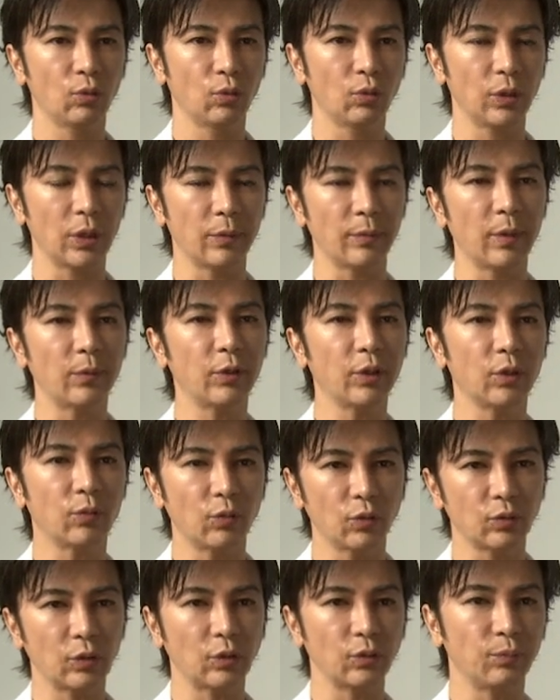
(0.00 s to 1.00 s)
今まで
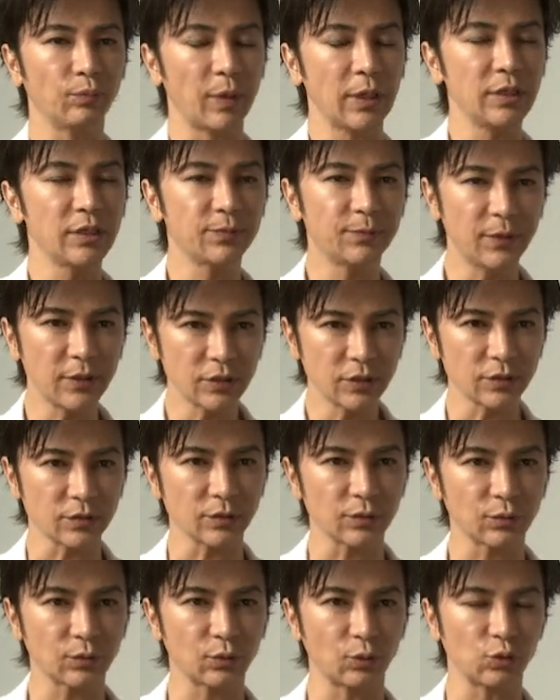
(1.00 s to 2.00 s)
僕は
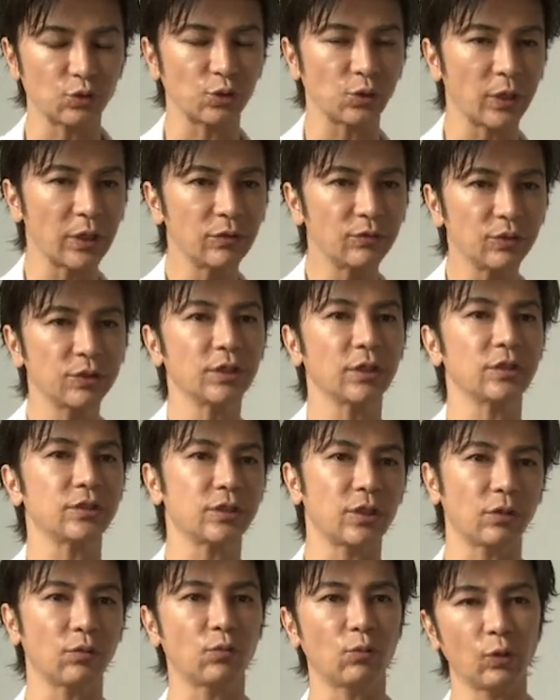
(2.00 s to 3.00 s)
ベンチプレスとジョギングしかし
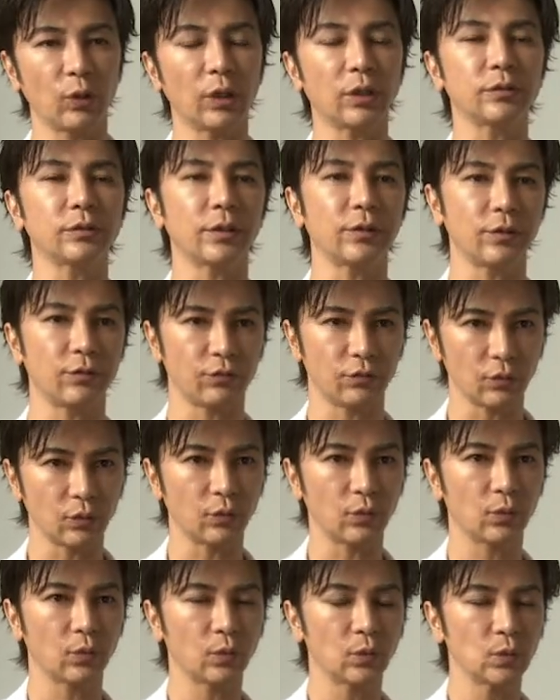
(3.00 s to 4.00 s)
てこなかったんですよ。
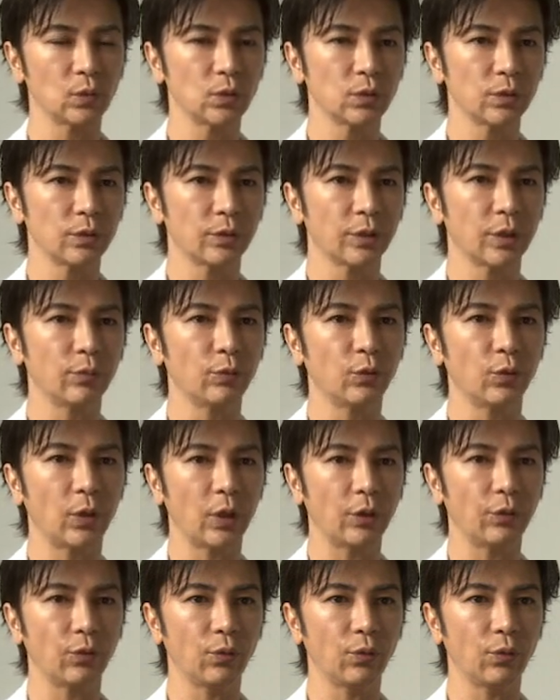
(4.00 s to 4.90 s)
でも